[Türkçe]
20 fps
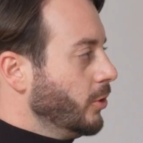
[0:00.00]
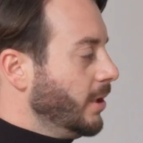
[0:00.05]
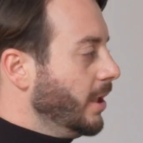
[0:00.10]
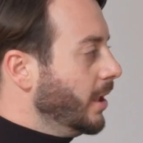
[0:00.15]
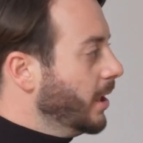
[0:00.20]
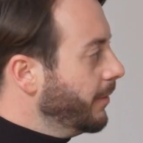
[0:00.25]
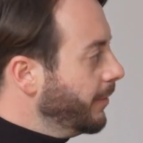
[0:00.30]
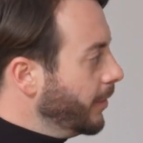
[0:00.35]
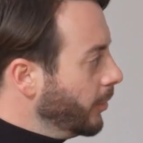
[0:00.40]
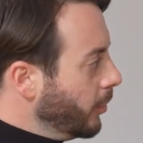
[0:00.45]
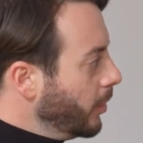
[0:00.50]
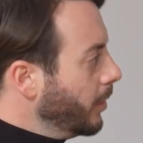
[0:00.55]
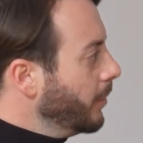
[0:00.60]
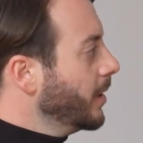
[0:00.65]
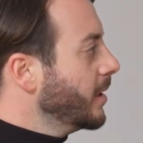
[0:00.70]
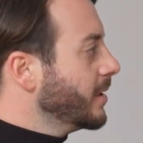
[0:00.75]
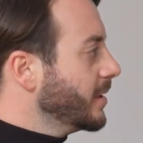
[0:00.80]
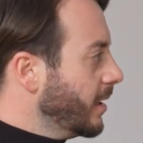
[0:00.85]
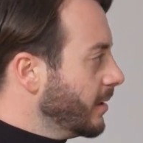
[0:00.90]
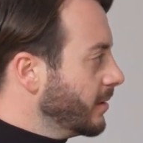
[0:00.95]
Diğer eve göre
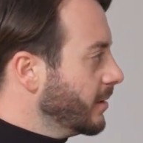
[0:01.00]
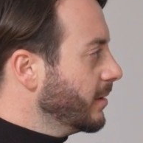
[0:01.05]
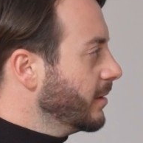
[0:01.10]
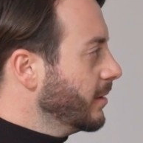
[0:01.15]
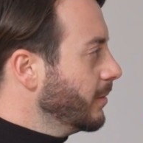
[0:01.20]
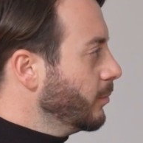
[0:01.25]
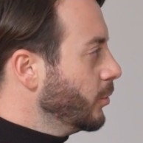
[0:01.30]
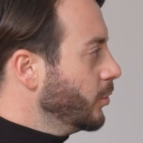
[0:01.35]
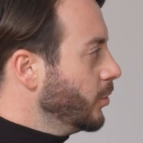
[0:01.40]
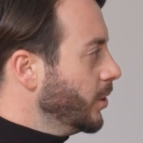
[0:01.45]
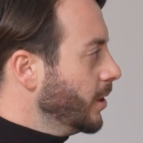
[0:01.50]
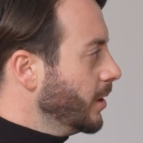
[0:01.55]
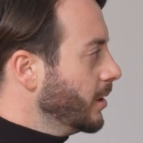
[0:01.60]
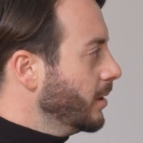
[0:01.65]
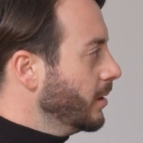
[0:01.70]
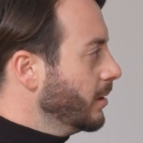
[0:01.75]
biraz arttırdım bütçeyi.